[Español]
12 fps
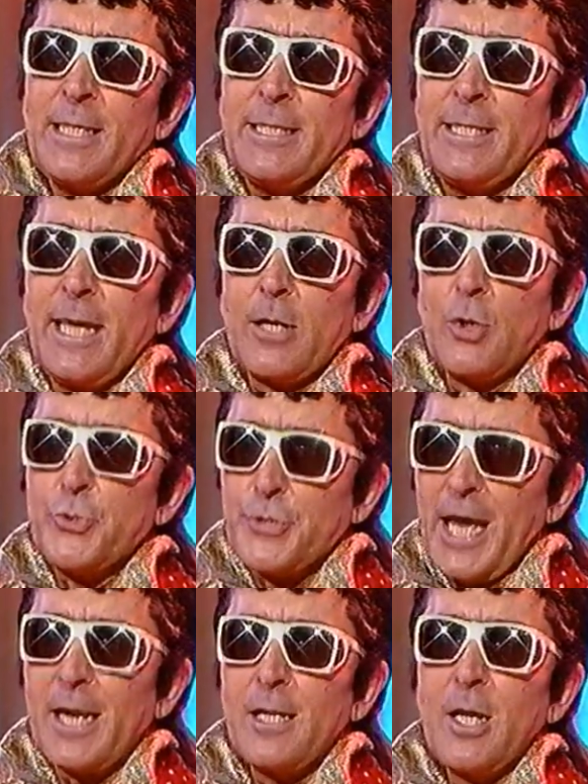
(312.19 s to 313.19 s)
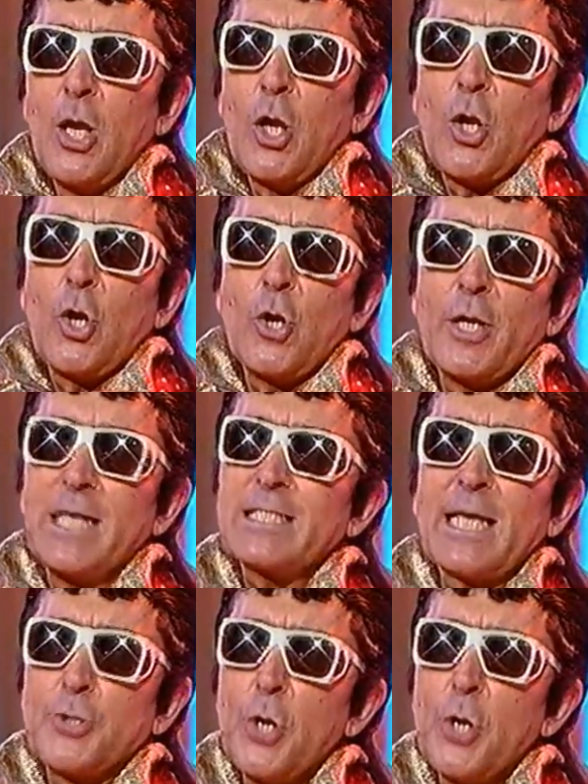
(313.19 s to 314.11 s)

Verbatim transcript: de contar con estas